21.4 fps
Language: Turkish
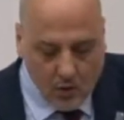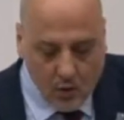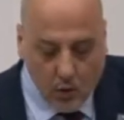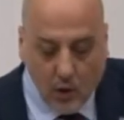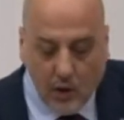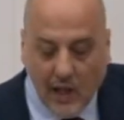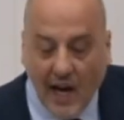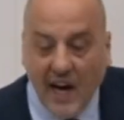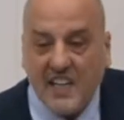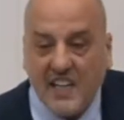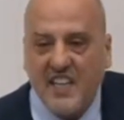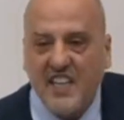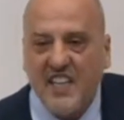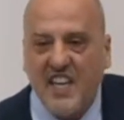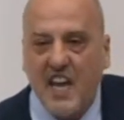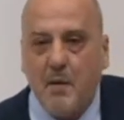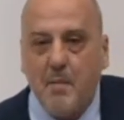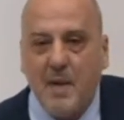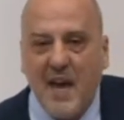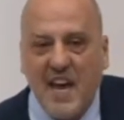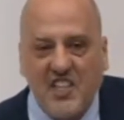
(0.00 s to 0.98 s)
Kul hakkı
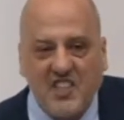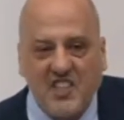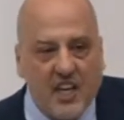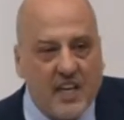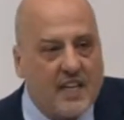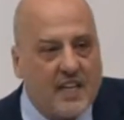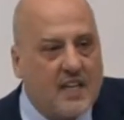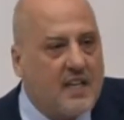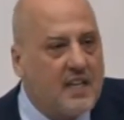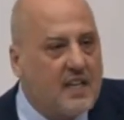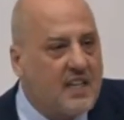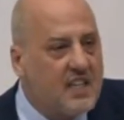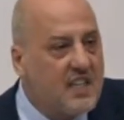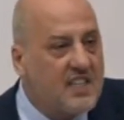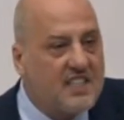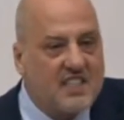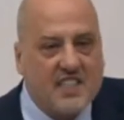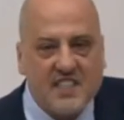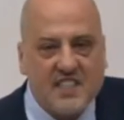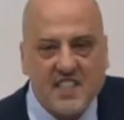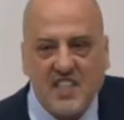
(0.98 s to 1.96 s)
yemeyecek,
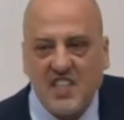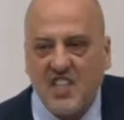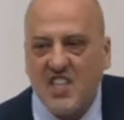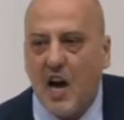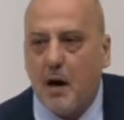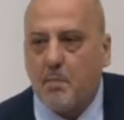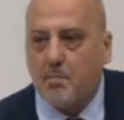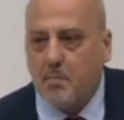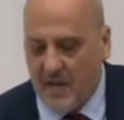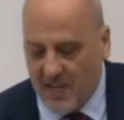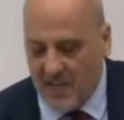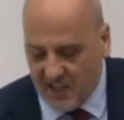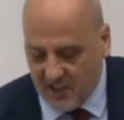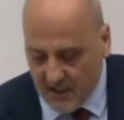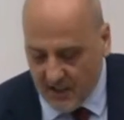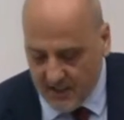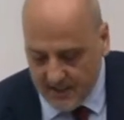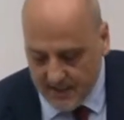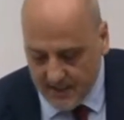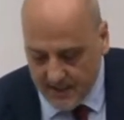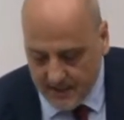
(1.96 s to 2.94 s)
hırsızlık
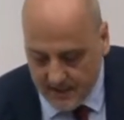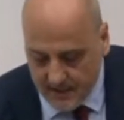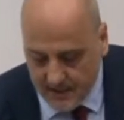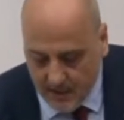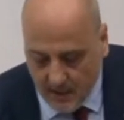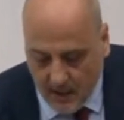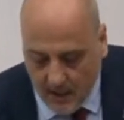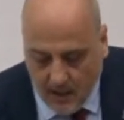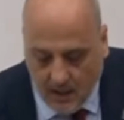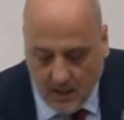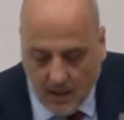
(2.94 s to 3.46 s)
yapmayacaksınız.